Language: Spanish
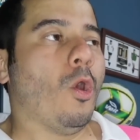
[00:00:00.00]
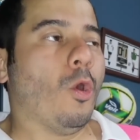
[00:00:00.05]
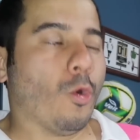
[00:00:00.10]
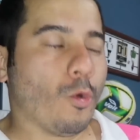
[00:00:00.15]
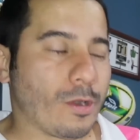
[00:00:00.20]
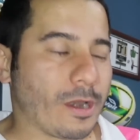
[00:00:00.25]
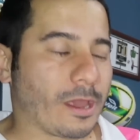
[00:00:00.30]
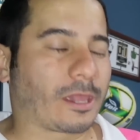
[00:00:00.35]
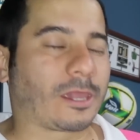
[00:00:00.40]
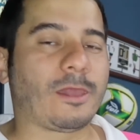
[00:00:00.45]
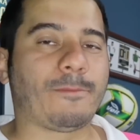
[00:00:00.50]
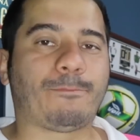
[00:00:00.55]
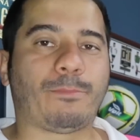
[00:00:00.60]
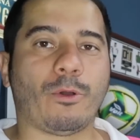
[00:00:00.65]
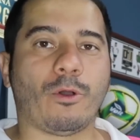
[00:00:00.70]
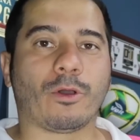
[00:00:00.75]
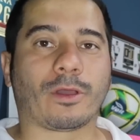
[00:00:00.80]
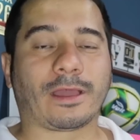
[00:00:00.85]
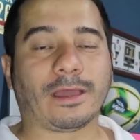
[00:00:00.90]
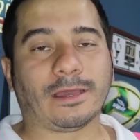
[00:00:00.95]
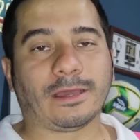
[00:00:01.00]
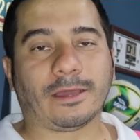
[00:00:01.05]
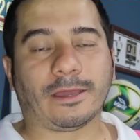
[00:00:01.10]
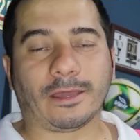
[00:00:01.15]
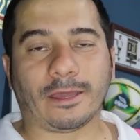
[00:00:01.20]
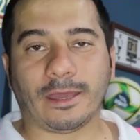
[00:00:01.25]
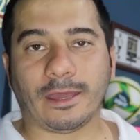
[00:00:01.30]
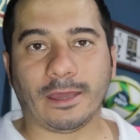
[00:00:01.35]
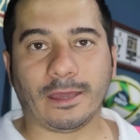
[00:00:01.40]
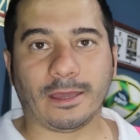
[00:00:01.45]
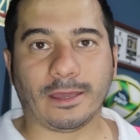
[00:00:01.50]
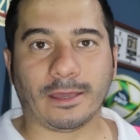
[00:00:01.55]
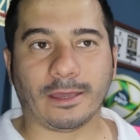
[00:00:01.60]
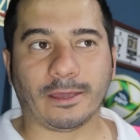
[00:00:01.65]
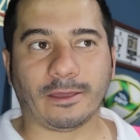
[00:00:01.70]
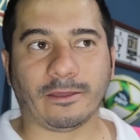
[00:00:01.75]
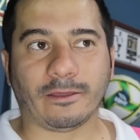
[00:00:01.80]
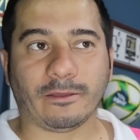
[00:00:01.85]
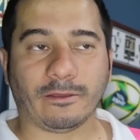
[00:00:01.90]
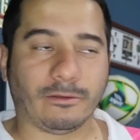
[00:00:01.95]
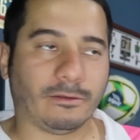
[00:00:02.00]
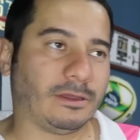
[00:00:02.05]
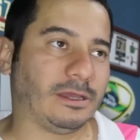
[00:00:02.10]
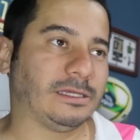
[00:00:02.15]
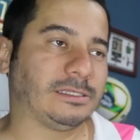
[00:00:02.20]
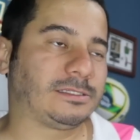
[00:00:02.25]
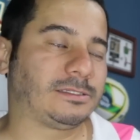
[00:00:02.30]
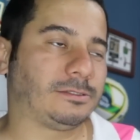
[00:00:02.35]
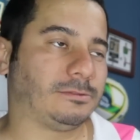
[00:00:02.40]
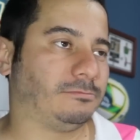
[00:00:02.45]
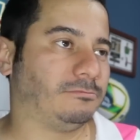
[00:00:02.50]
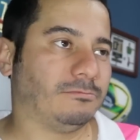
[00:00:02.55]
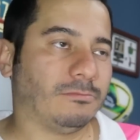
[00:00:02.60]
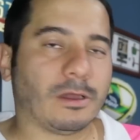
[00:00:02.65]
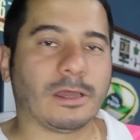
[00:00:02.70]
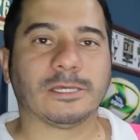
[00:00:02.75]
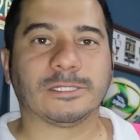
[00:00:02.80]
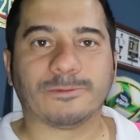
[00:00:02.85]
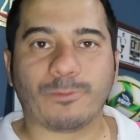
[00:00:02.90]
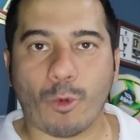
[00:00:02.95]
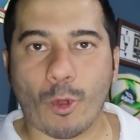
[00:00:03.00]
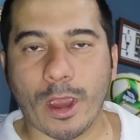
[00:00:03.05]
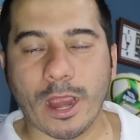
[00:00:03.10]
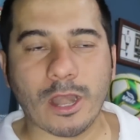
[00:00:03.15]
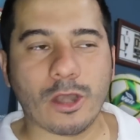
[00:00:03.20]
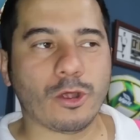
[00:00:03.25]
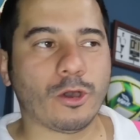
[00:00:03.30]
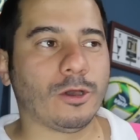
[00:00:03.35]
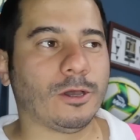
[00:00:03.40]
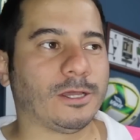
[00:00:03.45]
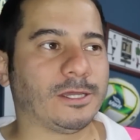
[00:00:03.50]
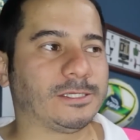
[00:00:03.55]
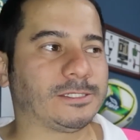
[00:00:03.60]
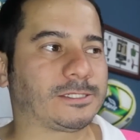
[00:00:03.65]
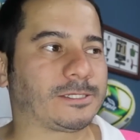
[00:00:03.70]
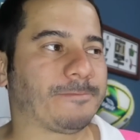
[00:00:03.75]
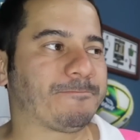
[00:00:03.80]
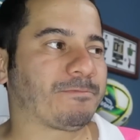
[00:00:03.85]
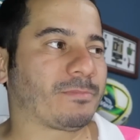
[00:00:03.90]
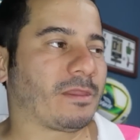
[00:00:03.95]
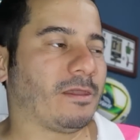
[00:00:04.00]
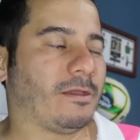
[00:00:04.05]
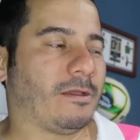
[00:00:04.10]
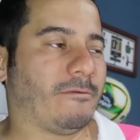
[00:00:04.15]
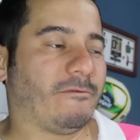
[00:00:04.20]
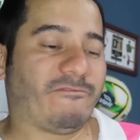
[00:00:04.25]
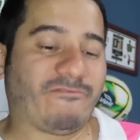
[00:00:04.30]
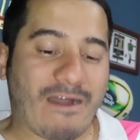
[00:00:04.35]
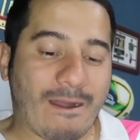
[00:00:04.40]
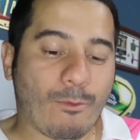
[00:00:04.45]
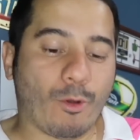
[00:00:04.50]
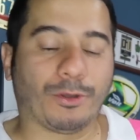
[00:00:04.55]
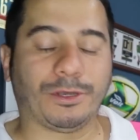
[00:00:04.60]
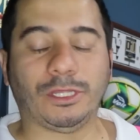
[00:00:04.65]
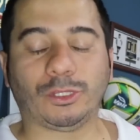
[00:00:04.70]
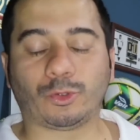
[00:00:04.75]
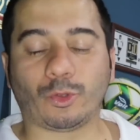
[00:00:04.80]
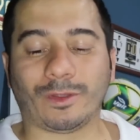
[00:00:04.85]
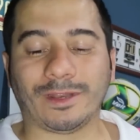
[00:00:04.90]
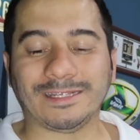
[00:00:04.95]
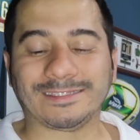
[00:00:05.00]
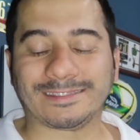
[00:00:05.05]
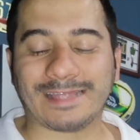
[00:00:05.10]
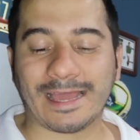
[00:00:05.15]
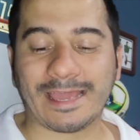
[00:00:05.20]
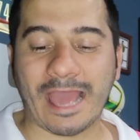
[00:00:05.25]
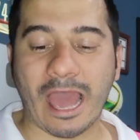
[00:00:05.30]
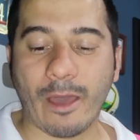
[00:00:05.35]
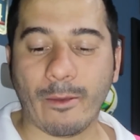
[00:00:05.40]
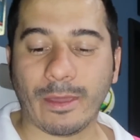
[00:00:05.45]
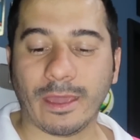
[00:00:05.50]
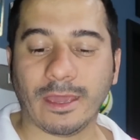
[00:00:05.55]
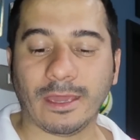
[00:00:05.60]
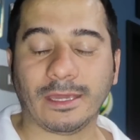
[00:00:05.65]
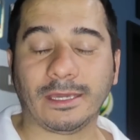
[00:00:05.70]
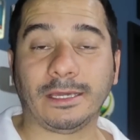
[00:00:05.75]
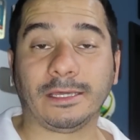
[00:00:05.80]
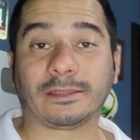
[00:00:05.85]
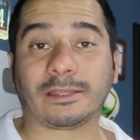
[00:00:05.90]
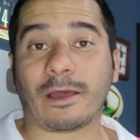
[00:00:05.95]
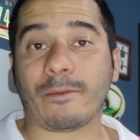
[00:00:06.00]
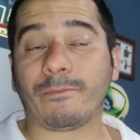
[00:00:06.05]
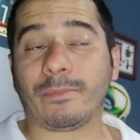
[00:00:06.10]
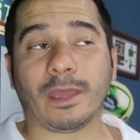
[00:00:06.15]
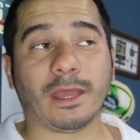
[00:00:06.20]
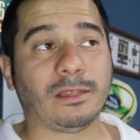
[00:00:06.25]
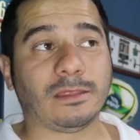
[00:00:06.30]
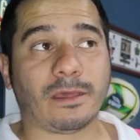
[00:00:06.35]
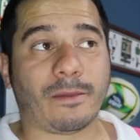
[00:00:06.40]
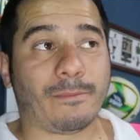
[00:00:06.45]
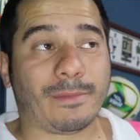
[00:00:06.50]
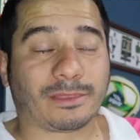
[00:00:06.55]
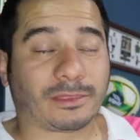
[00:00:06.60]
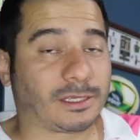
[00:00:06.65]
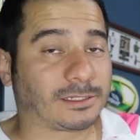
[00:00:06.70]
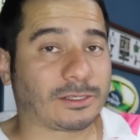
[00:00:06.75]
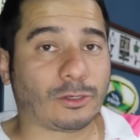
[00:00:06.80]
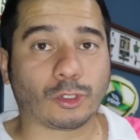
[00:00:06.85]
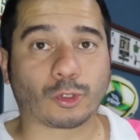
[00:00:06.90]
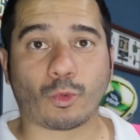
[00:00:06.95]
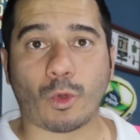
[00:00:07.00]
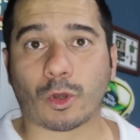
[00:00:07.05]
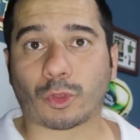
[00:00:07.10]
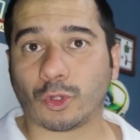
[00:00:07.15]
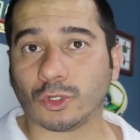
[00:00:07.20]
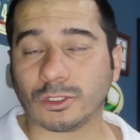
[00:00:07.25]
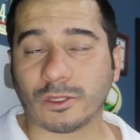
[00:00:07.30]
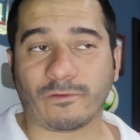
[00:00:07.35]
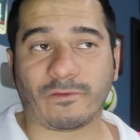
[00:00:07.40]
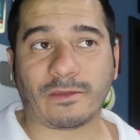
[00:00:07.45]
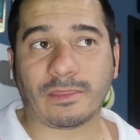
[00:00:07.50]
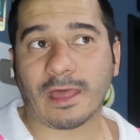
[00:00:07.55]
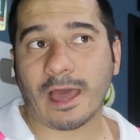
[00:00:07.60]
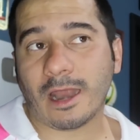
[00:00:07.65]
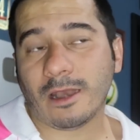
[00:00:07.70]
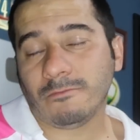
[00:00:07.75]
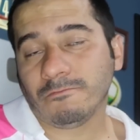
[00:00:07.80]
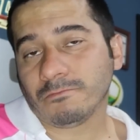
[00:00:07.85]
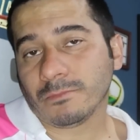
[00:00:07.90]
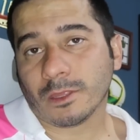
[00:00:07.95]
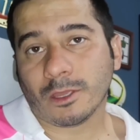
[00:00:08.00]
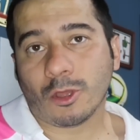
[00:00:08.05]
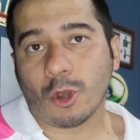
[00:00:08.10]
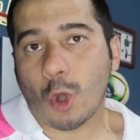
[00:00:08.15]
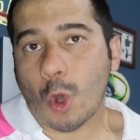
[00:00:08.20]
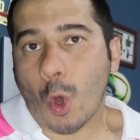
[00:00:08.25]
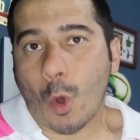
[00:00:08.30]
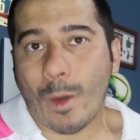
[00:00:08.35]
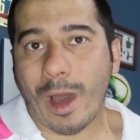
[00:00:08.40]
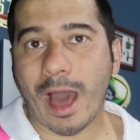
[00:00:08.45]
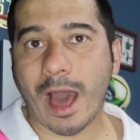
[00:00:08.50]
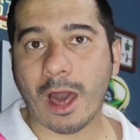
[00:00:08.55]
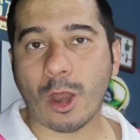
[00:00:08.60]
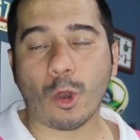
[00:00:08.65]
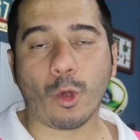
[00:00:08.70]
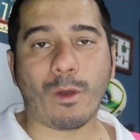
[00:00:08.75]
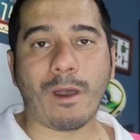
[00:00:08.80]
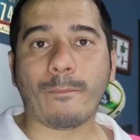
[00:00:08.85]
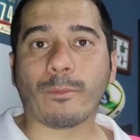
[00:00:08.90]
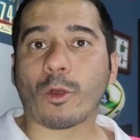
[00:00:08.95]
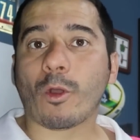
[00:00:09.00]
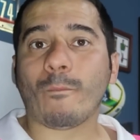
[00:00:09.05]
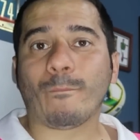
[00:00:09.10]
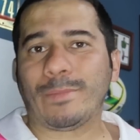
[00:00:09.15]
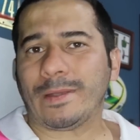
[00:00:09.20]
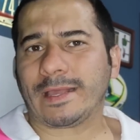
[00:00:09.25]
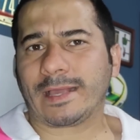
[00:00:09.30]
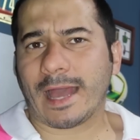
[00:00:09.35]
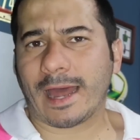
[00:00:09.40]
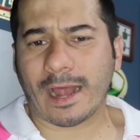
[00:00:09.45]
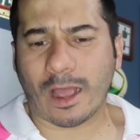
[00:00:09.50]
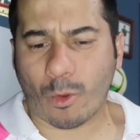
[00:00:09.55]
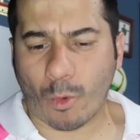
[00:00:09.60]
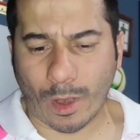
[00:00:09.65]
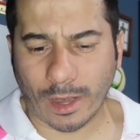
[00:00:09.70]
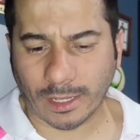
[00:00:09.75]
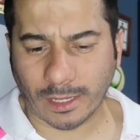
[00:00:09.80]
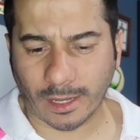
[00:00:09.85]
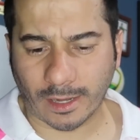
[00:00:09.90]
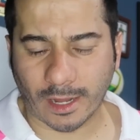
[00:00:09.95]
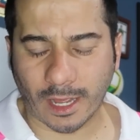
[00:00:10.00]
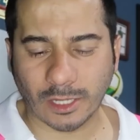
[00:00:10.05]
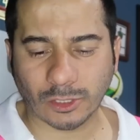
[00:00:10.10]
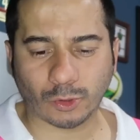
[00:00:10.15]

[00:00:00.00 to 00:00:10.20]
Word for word: un equipo que eh, es, es bueno, es favorito en esta llave y también de meterse a los cuartos de final lo va, lo va a complicar a cualquiera.